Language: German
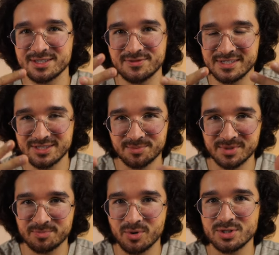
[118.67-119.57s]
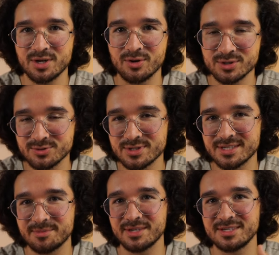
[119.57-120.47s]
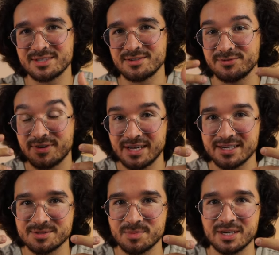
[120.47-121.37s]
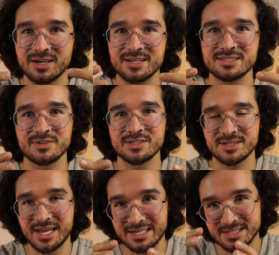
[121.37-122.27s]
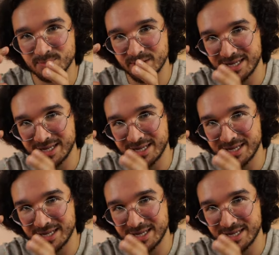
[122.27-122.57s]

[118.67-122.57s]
Ich weiß nicht, ob das bei euch auch so ist, aber ich äh, feiere das mega krass, wenn ich endlich mal